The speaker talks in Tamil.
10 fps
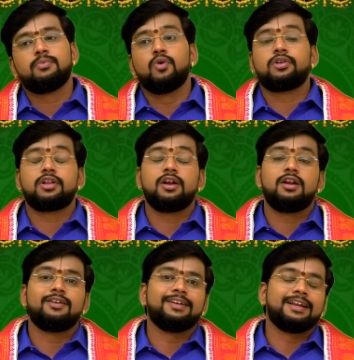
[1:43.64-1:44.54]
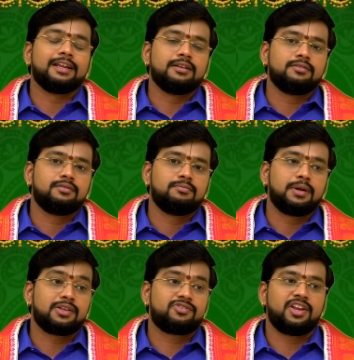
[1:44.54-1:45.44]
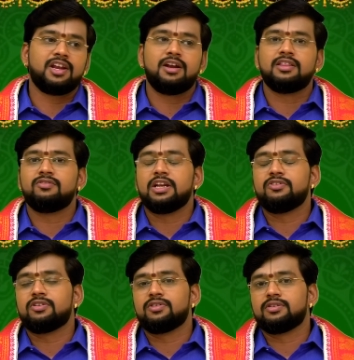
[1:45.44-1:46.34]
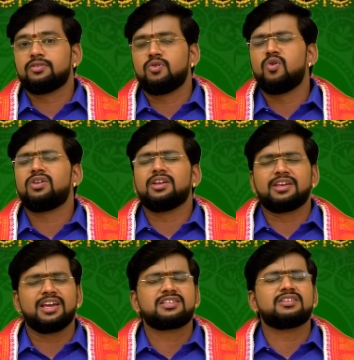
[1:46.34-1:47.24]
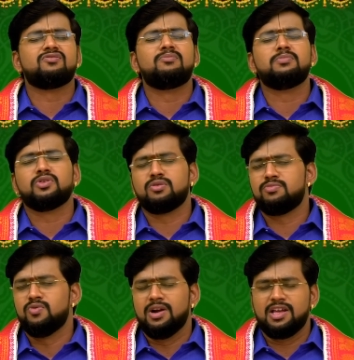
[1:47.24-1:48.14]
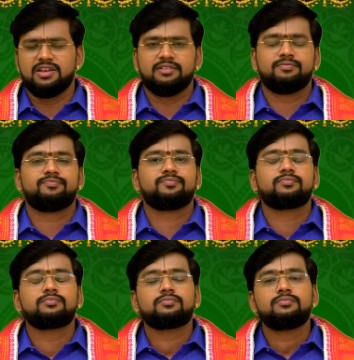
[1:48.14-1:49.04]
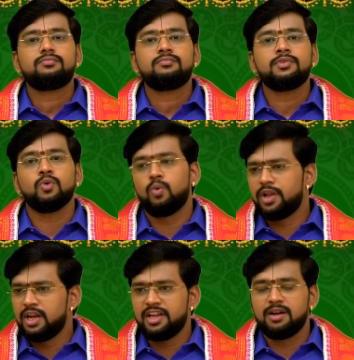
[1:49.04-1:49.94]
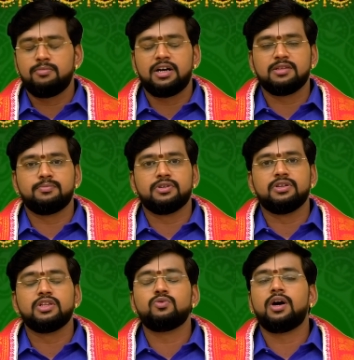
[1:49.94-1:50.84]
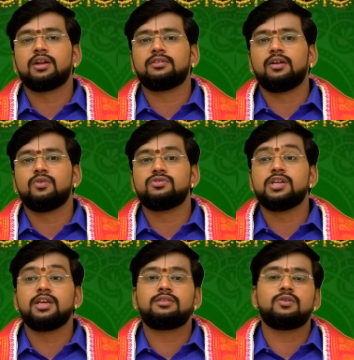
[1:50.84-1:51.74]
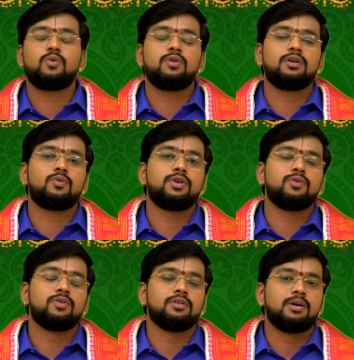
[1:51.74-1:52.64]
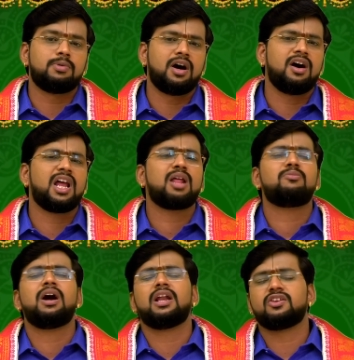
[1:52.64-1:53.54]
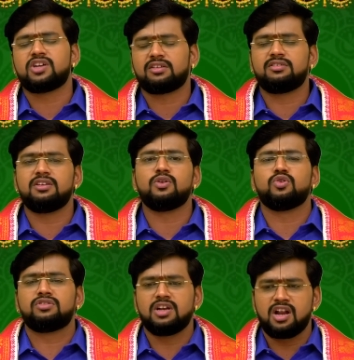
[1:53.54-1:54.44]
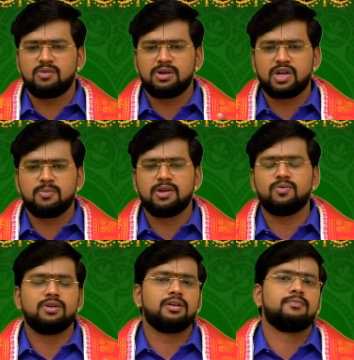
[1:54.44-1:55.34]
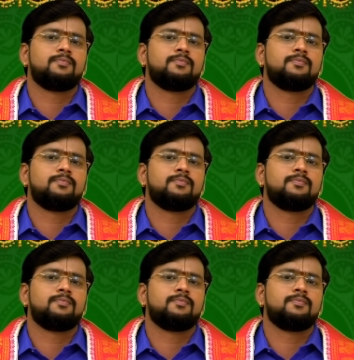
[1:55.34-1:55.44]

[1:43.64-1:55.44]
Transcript: போட்டிகளில் வெற்றி பிரச்சனைகள்லேருந்து வெளிவருவது கோட்டு கேஸு வம்பு தும்பு வழகு உடல்நிலைகள் பாதிப்பு எதுவாக இருந்தாலும் ஜெயித்து கொடுக்கக்கூடிய ஒரு அபாரமான சக்தி ருத்ரனுக்கு மட்டுமே உண்டு